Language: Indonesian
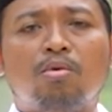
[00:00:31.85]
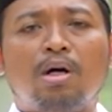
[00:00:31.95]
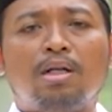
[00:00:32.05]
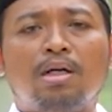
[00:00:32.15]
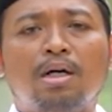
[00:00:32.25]

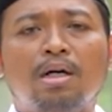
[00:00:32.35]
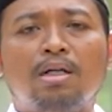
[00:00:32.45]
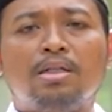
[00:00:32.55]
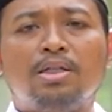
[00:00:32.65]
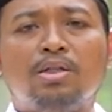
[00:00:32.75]
wa ala
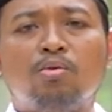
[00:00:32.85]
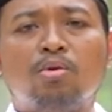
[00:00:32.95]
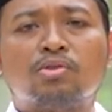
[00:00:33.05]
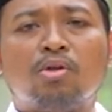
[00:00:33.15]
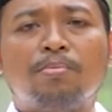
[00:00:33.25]
alihi
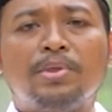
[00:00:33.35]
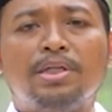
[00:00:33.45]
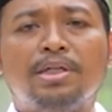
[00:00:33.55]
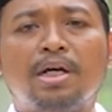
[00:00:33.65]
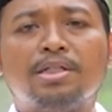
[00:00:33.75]
wa
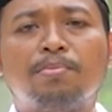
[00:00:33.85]
sahbihi